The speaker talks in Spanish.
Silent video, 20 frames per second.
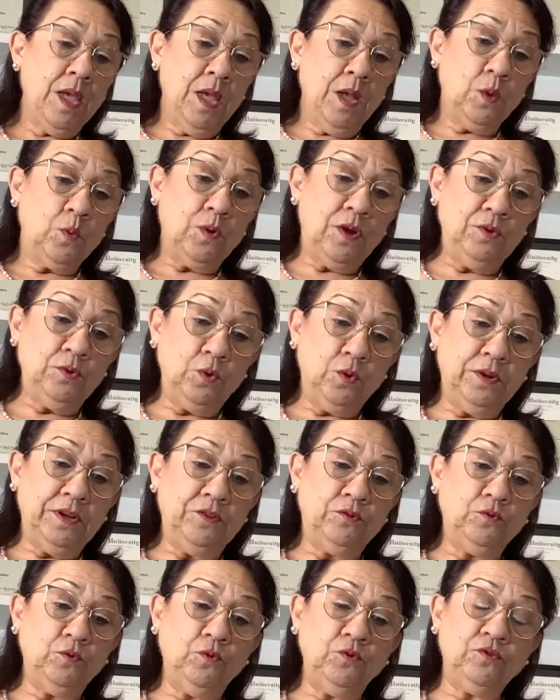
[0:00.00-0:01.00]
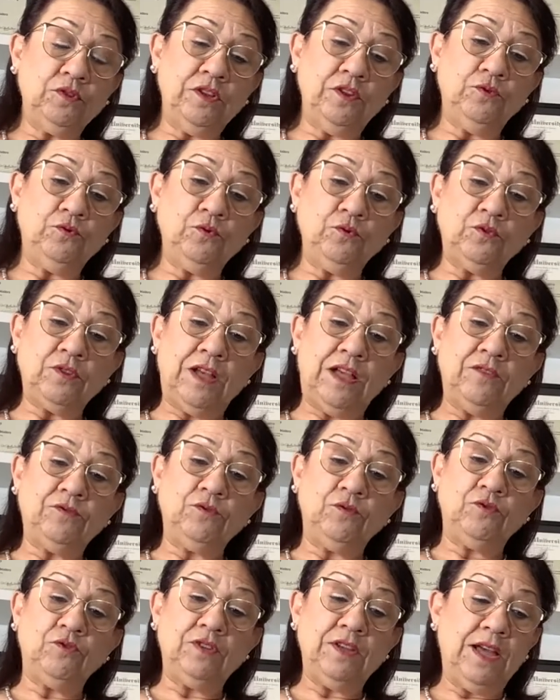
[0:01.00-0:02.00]
Cuando Jesús y sus
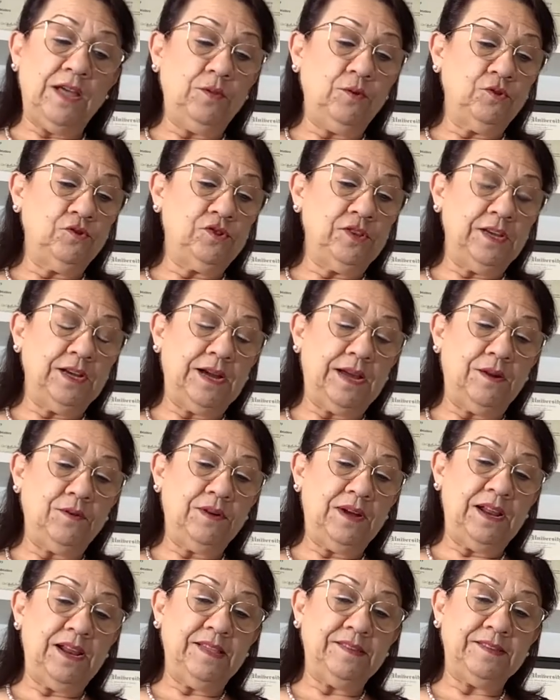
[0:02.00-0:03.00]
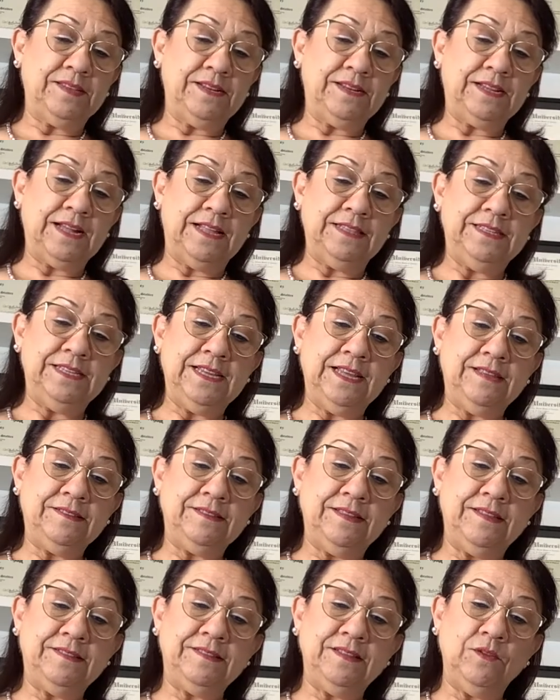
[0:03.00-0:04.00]
asociados llegaron a las cercanías
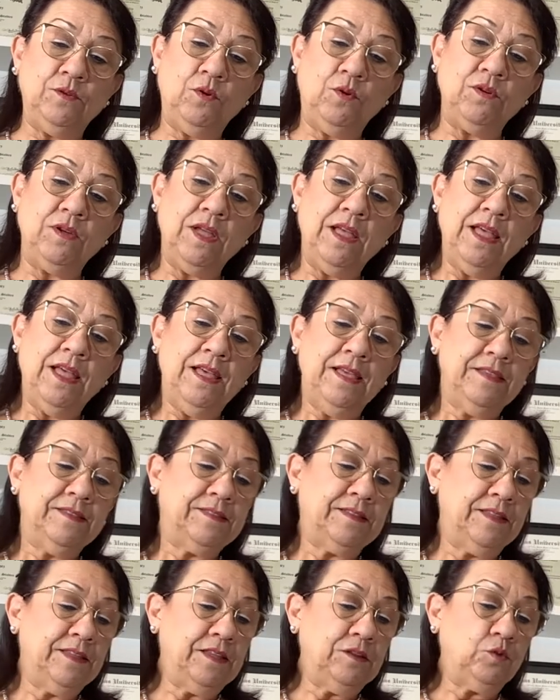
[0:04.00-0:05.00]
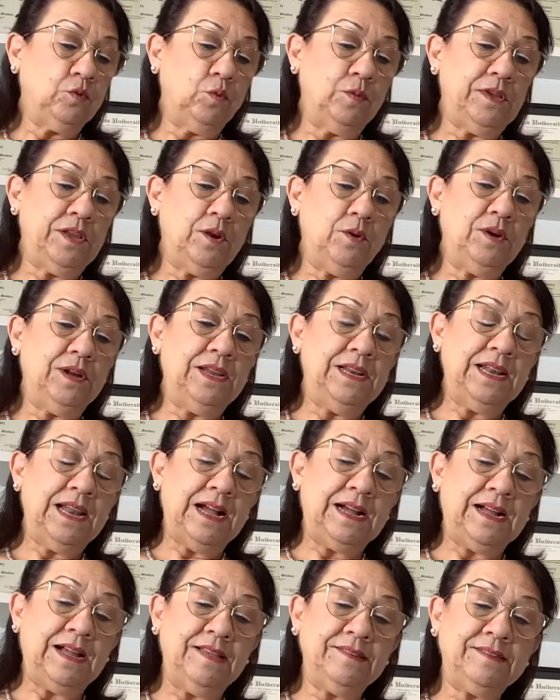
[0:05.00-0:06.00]
de Sidón, se detuvieron en
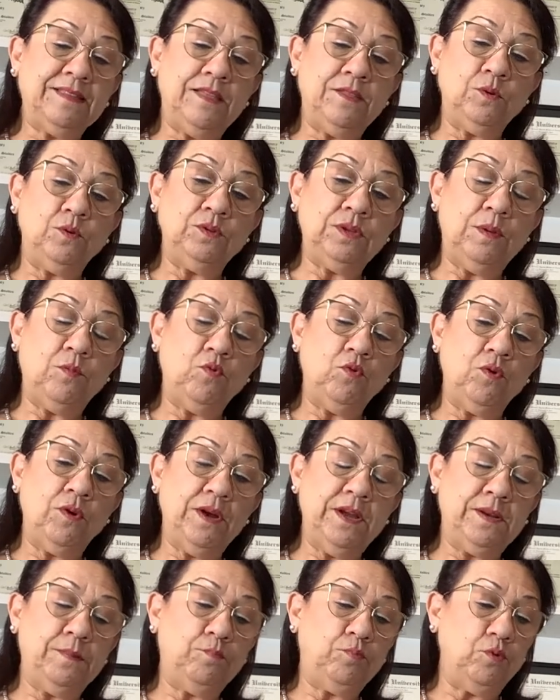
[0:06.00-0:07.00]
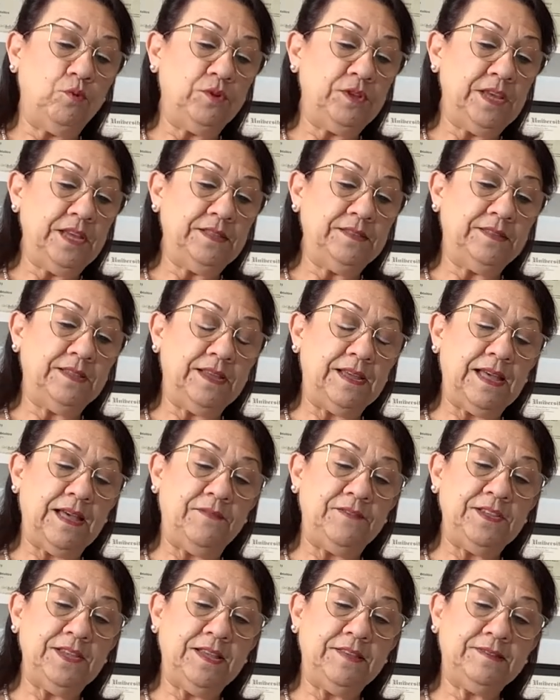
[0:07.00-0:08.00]
la casa de una mujer pudiente que
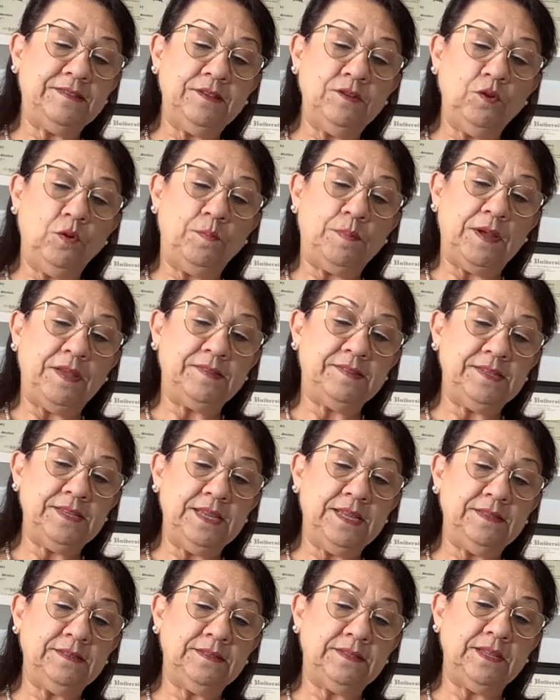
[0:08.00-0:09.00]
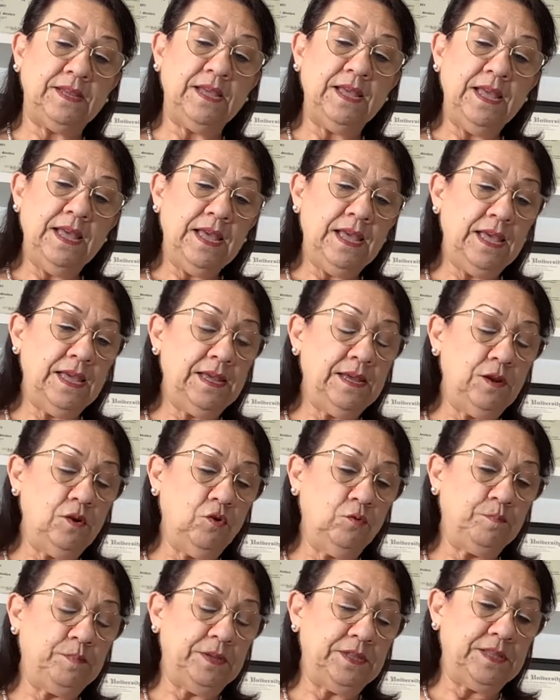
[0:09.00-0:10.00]
había sido paciente en el
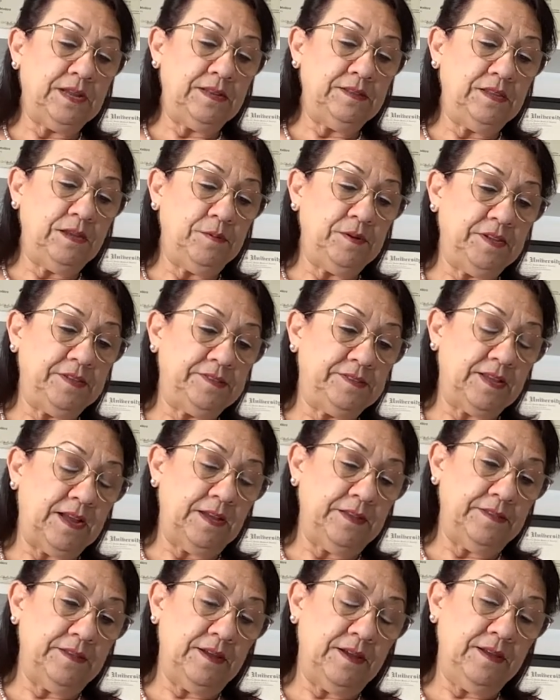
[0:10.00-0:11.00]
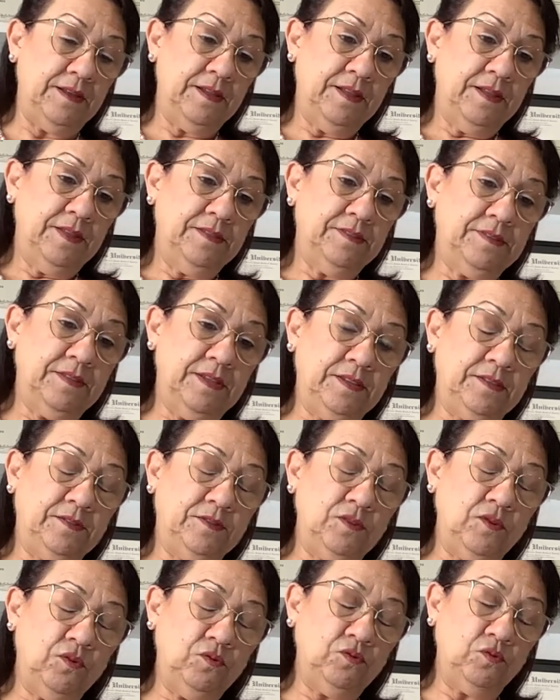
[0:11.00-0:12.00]
hospital de Bethsaida.
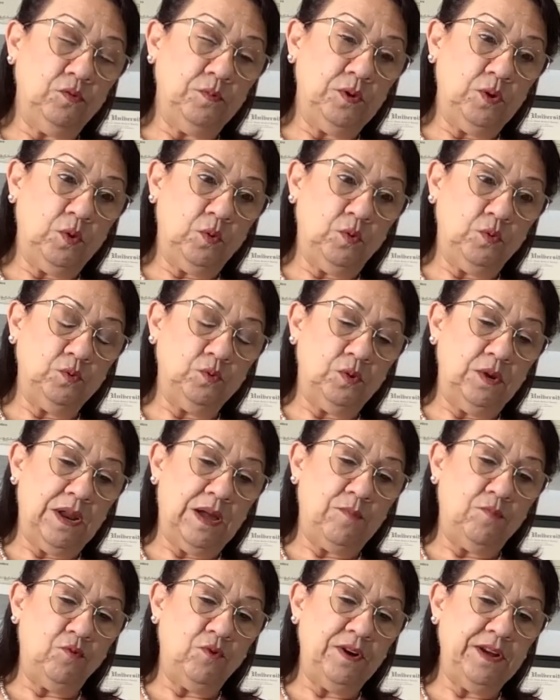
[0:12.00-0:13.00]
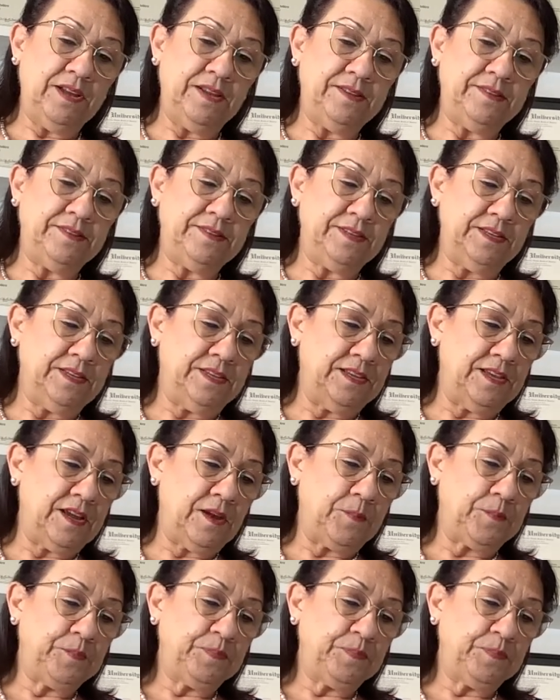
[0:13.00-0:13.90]
Sección número 1. La mujer siria.